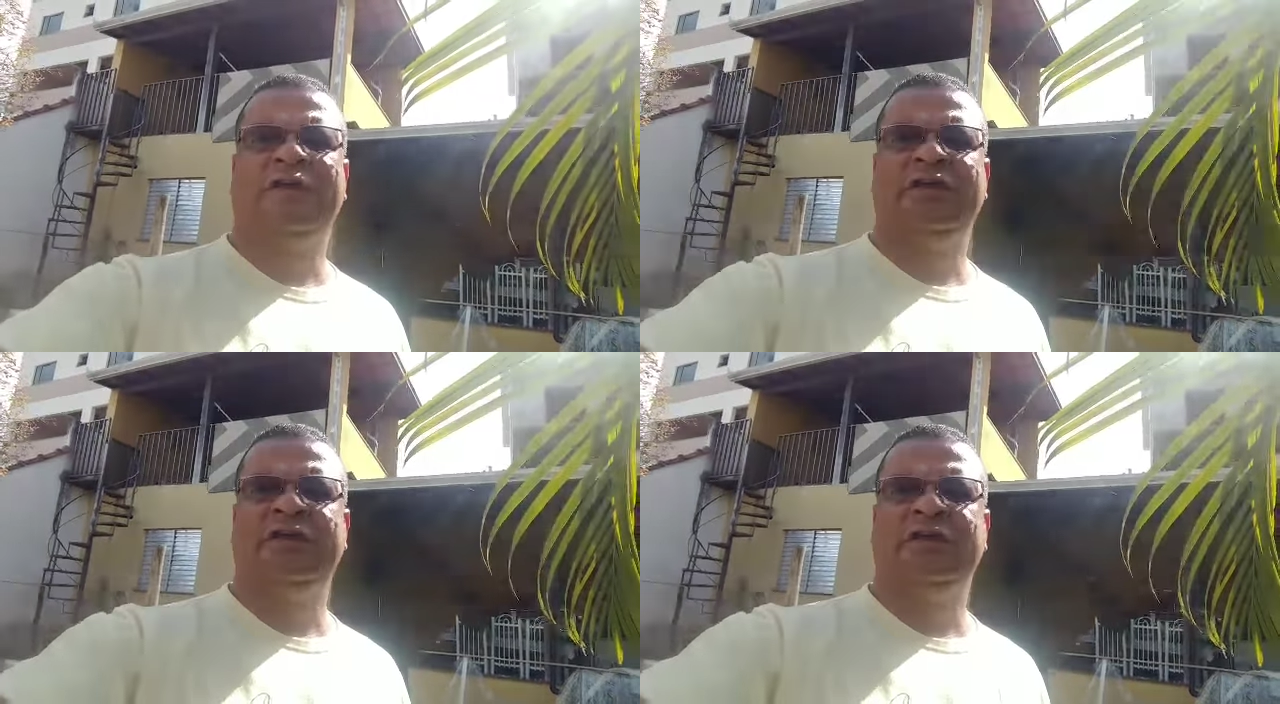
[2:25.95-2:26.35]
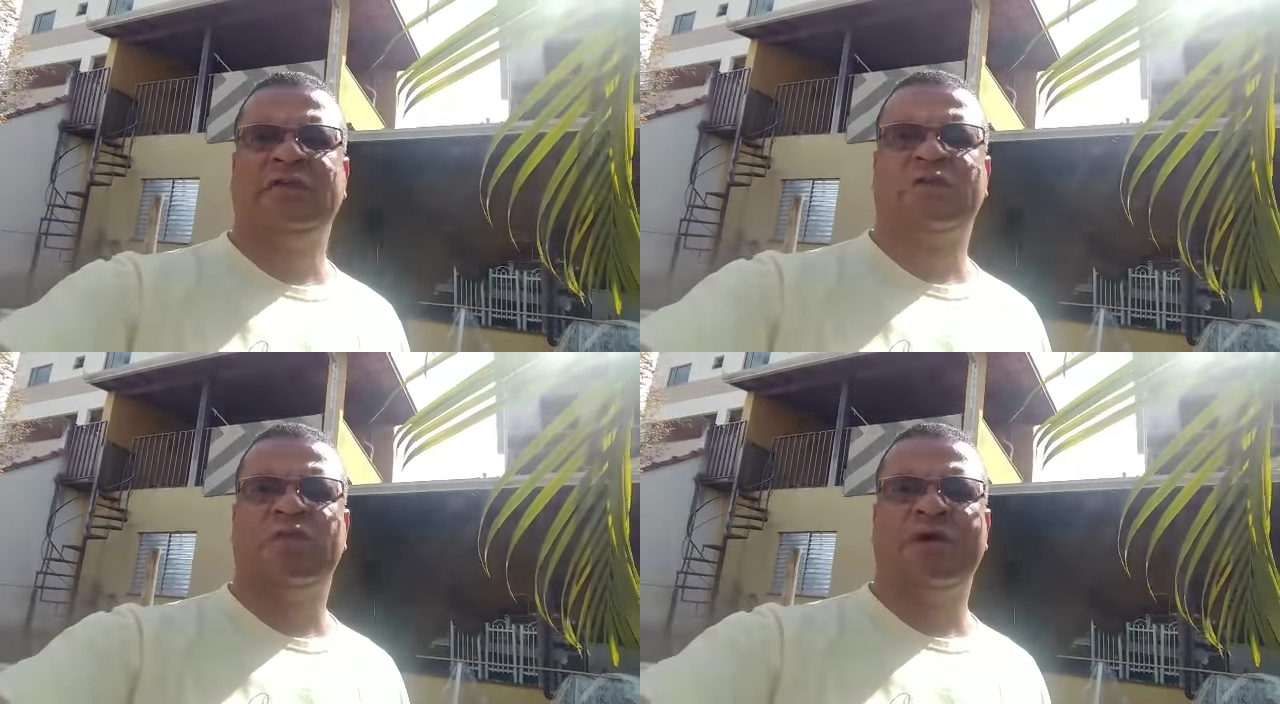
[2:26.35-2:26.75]

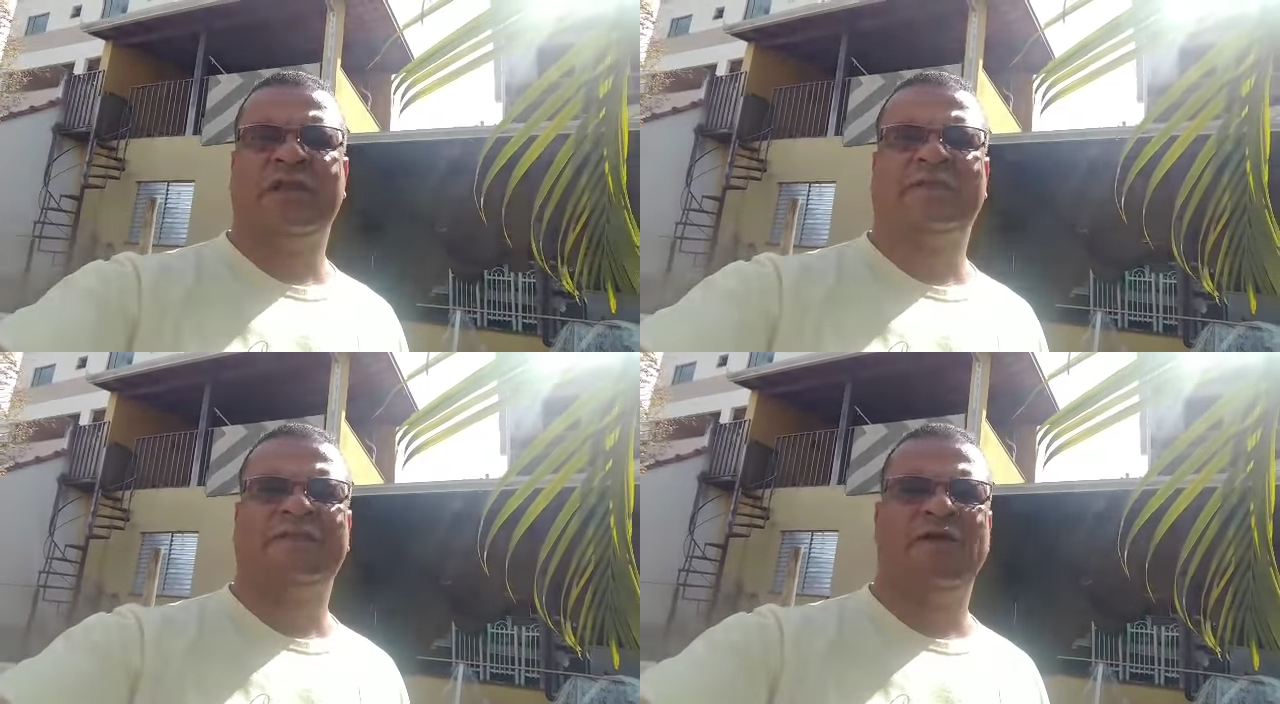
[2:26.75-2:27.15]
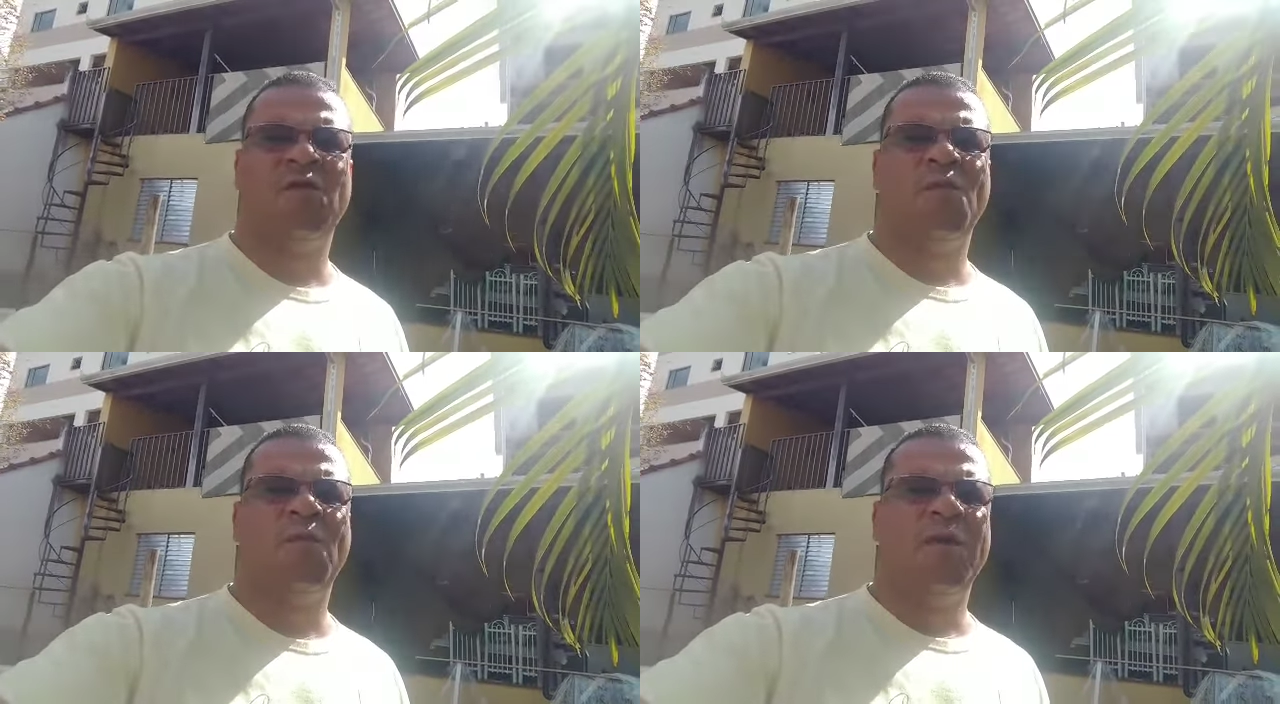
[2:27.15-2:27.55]
aí com
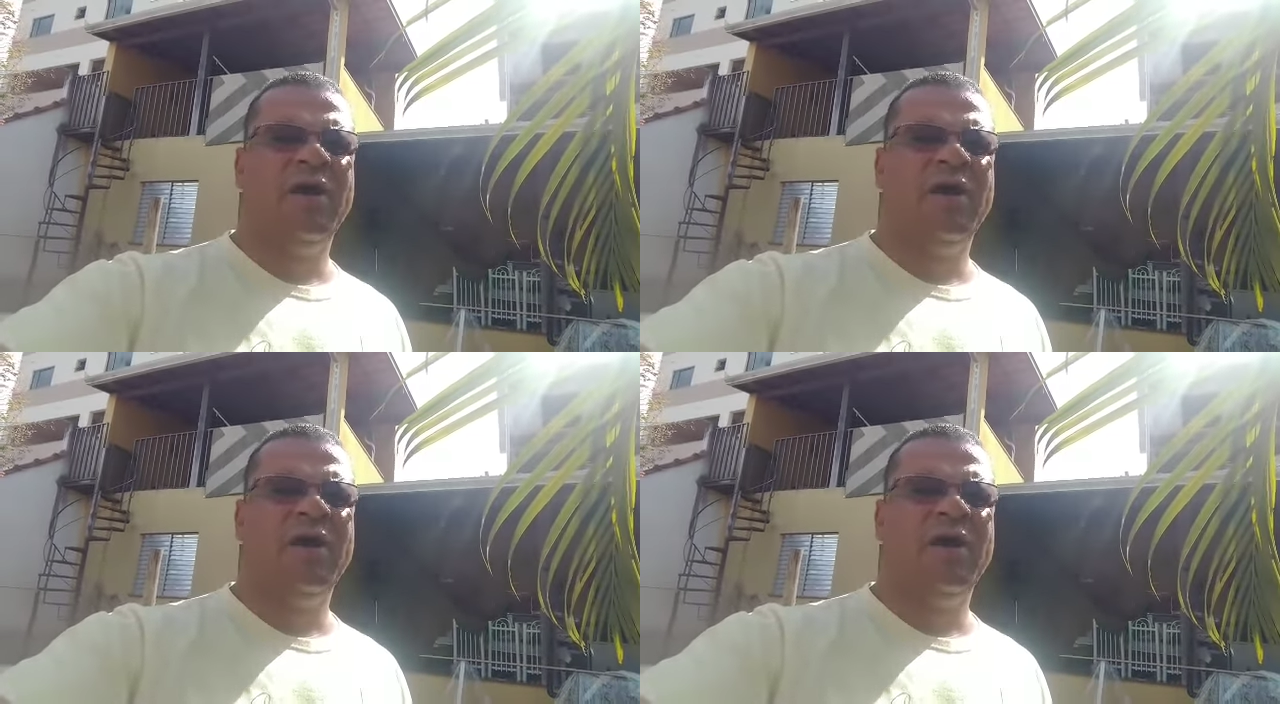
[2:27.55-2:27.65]
relação